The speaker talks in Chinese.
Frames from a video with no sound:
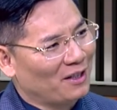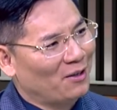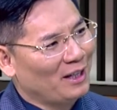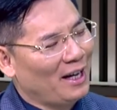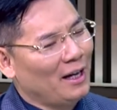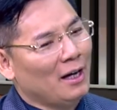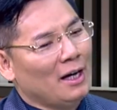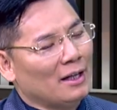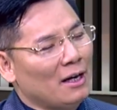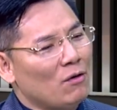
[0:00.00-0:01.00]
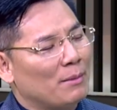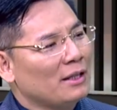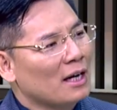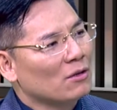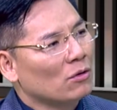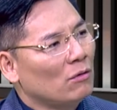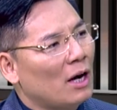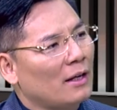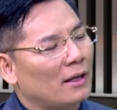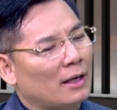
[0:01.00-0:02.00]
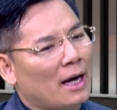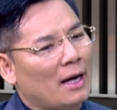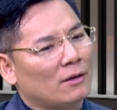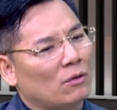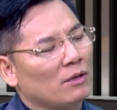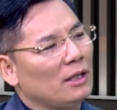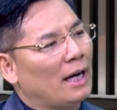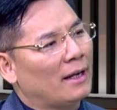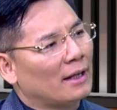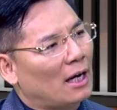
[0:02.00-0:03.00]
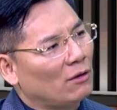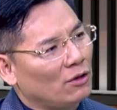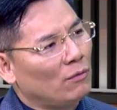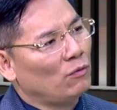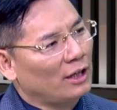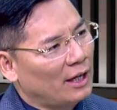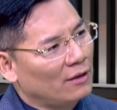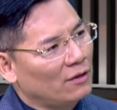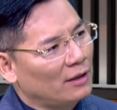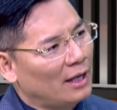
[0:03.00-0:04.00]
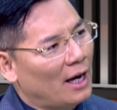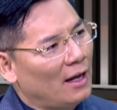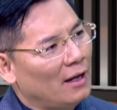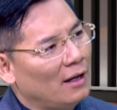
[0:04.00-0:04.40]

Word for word: OK，那我们加州的话呢，他东西给了他，都只有五天的时间。